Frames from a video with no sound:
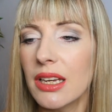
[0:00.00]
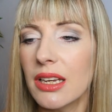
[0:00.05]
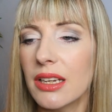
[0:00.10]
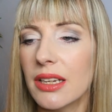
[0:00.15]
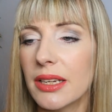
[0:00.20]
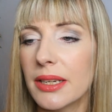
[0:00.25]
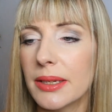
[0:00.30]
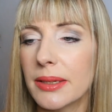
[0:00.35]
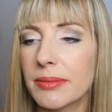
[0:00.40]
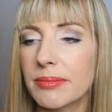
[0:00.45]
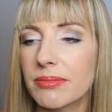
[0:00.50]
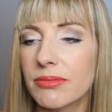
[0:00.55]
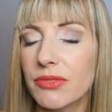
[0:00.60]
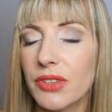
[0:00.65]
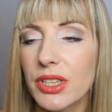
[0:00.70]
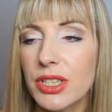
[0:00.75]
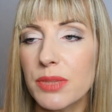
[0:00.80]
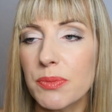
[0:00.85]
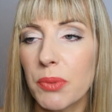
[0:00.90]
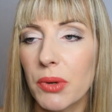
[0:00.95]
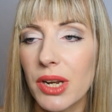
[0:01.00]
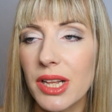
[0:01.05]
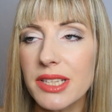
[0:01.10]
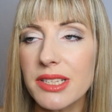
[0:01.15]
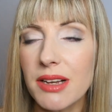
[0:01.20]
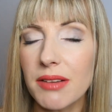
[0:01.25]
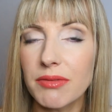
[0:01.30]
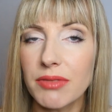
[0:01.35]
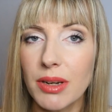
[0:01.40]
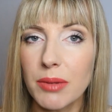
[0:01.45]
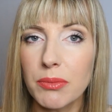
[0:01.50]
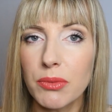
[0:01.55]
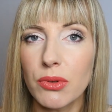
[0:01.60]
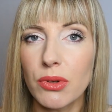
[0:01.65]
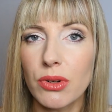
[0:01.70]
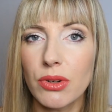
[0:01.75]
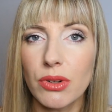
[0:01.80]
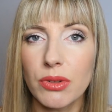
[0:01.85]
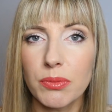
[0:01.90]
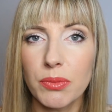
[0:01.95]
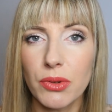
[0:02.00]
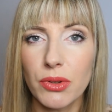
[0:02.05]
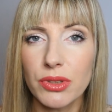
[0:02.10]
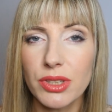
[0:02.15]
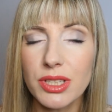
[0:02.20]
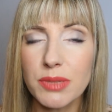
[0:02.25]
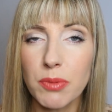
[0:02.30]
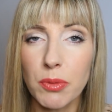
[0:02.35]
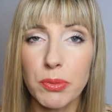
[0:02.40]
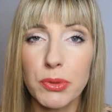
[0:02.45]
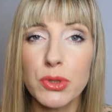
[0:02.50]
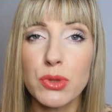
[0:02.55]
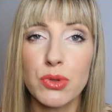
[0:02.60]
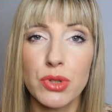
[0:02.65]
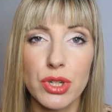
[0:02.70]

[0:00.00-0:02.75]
um, więc polecam Wam, bo, bo on jest po prostu